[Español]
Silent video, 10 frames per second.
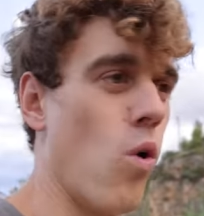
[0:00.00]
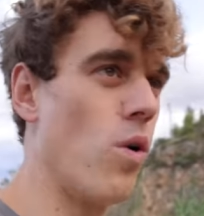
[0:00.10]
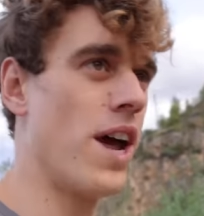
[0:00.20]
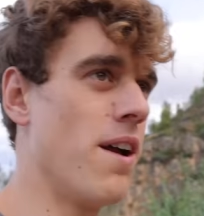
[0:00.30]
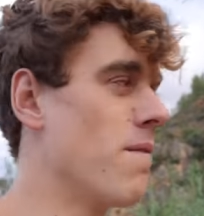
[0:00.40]

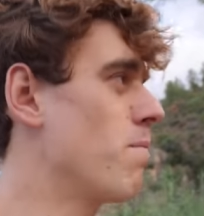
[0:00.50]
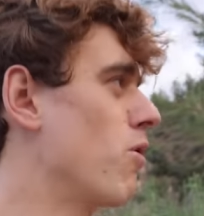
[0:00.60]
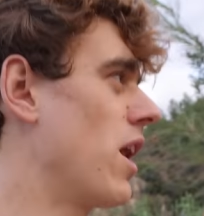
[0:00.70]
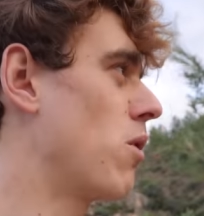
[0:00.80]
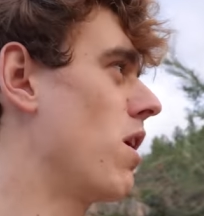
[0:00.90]
Una
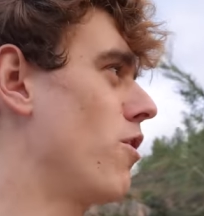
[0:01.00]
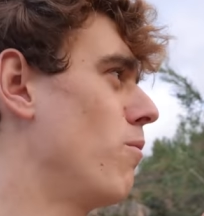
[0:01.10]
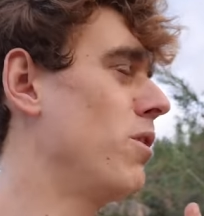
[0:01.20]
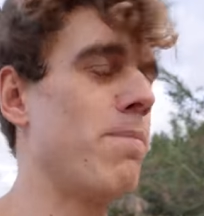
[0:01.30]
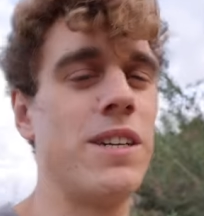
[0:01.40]
por la cual no
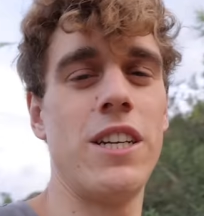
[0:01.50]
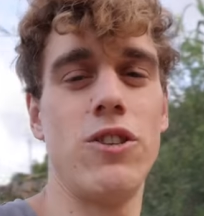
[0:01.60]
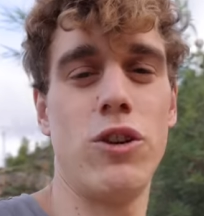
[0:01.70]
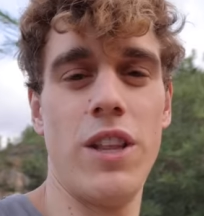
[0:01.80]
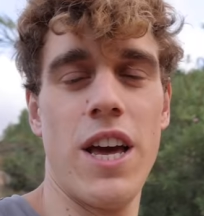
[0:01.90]
puede pasar
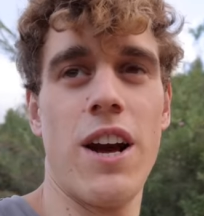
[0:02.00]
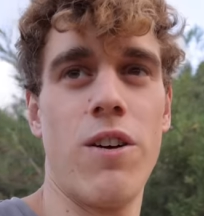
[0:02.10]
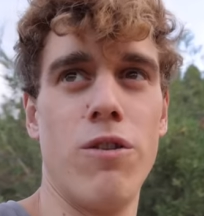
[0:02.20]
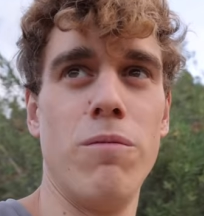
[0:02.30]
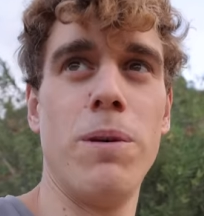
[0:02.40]
otro día
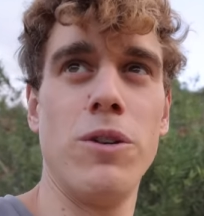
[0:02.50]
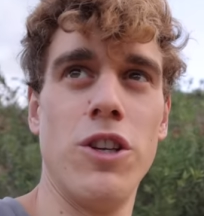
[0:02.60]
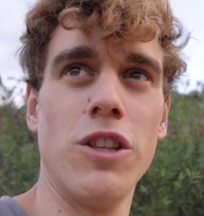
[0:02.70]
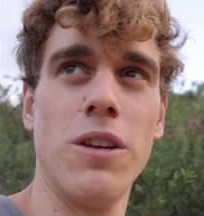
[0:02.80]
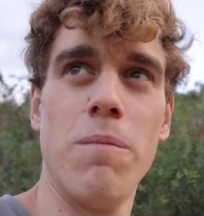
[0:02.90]
con un
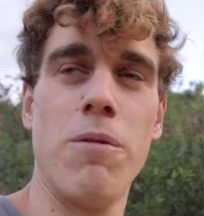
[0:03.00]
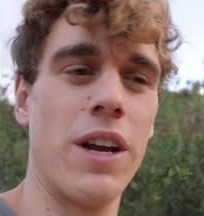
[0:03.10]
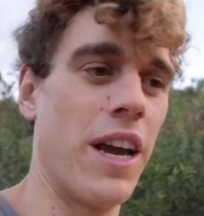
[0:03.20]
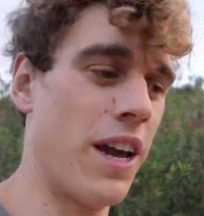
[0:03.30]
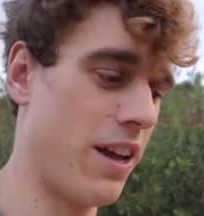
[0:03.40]
Peugeot,
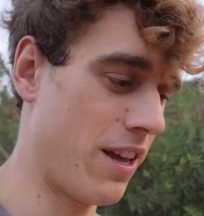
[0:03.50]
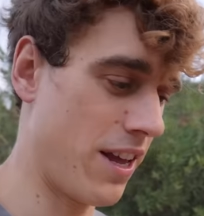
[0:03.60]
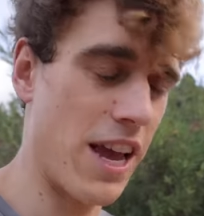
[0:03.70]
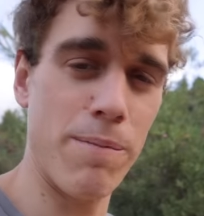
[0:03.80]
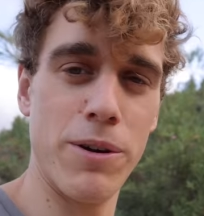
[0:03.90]
porque
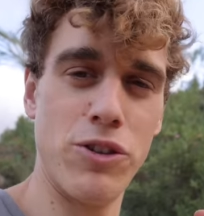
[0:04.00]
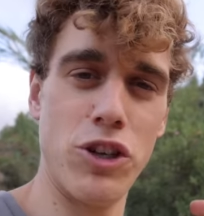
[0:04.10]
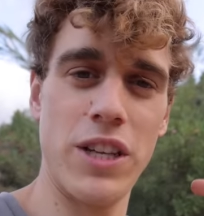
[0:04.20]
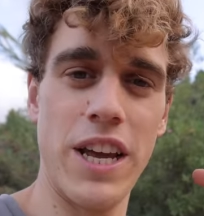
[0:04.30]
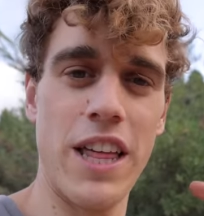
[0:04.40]
el
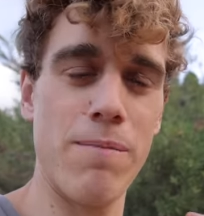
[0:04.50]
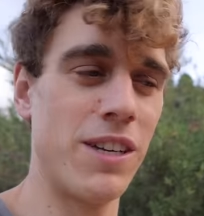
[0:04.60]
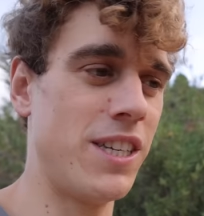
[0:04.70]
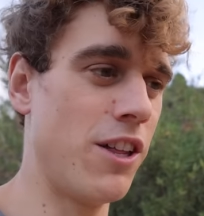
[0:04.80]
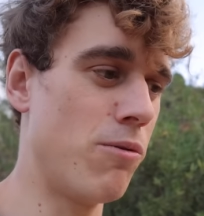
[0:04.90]
Peugeot era
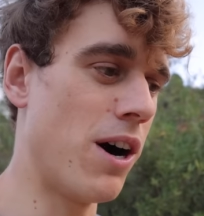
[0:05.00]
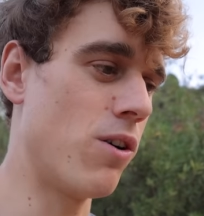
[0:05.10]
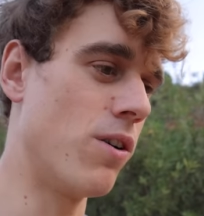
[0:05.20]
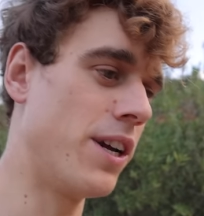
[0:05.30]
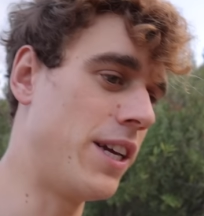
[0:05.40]
demasiado
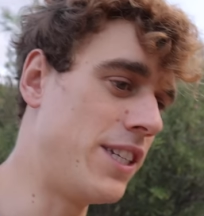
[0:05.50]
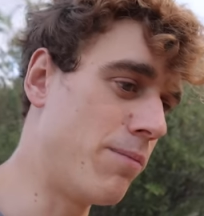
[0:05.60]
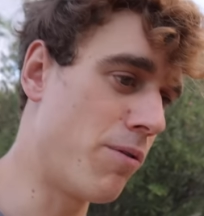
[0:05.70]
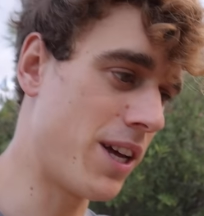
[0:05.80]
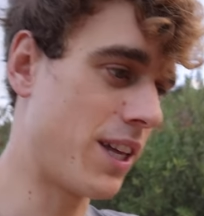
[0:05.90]
bajo y se
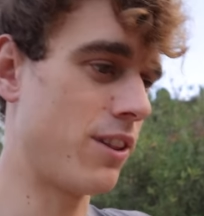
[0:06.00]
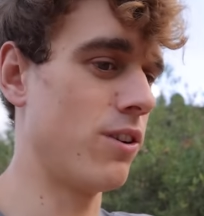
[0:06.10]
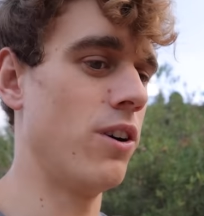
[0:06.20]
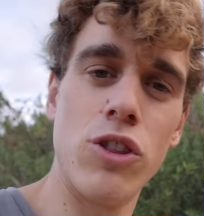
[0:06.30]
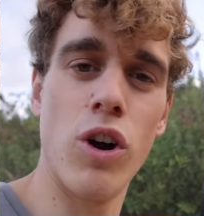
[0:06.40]
movía
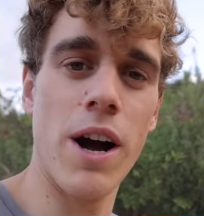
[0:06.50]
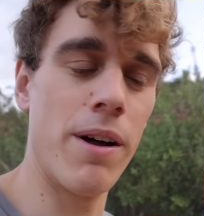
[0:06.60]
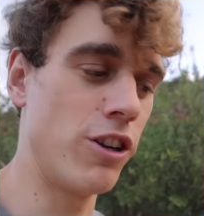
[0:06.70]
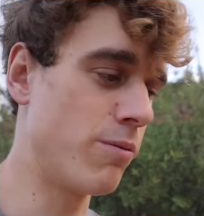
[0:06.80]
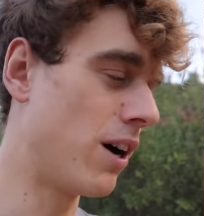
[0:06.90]
tanto que tocaban los